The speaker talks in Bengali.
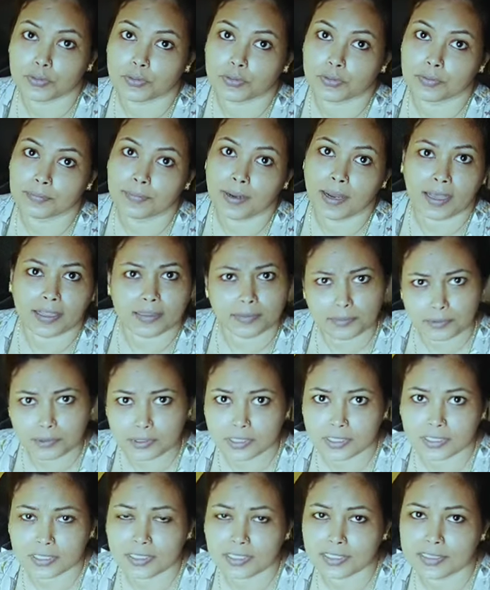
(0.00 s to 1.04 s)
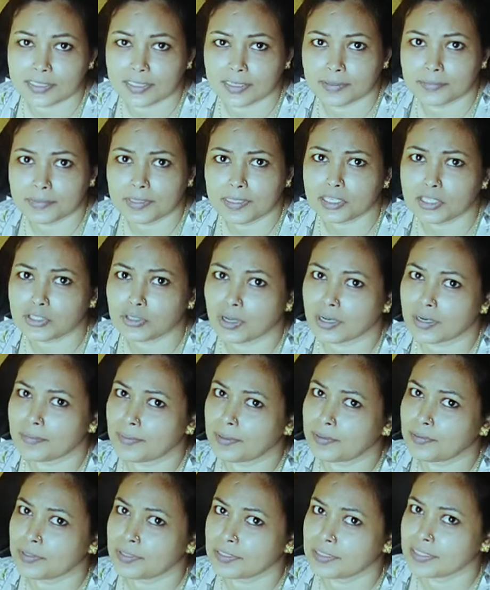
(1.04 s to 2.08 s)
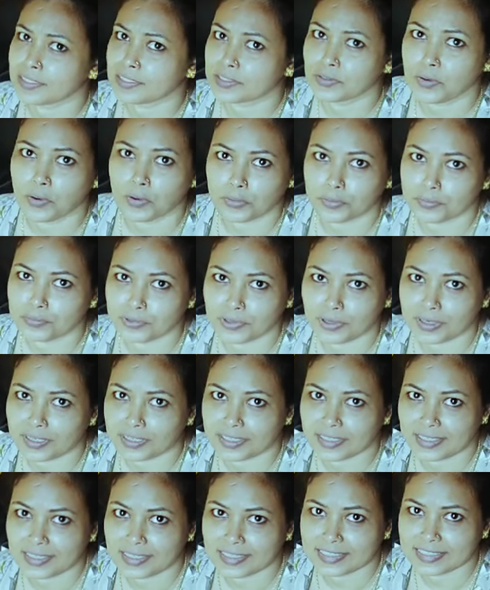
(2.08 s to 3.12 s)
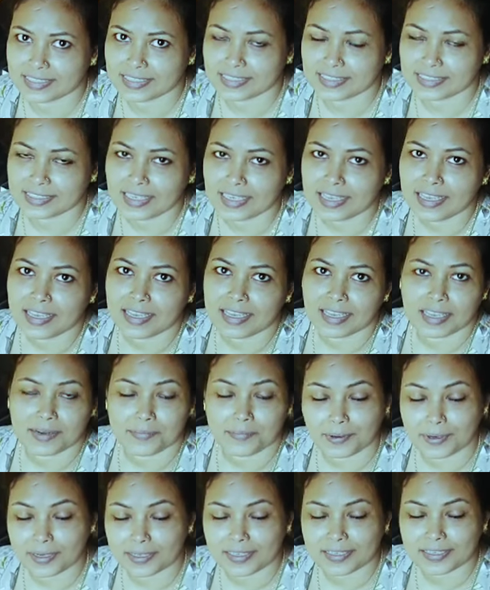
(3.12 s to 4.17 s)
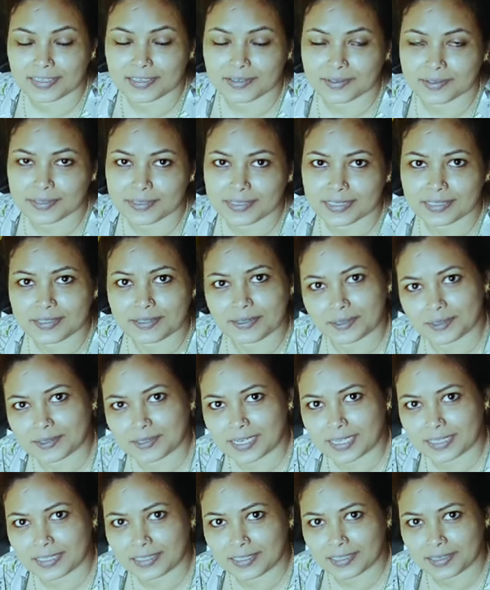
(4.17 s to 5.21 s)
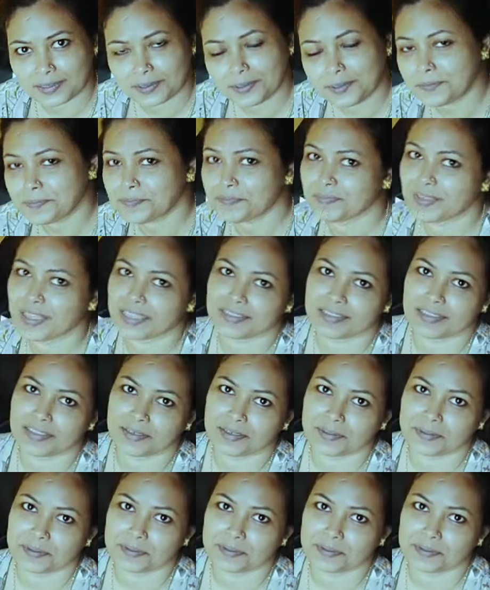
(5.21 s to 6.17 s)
তো ভাত বসিয়ে দিয়েছি আমি আর সকালবেলা উঠে জাস্ট গরম জলটা খেয়েছি এরপরে কি কি করছি চলো সাথে থাকো দেখতে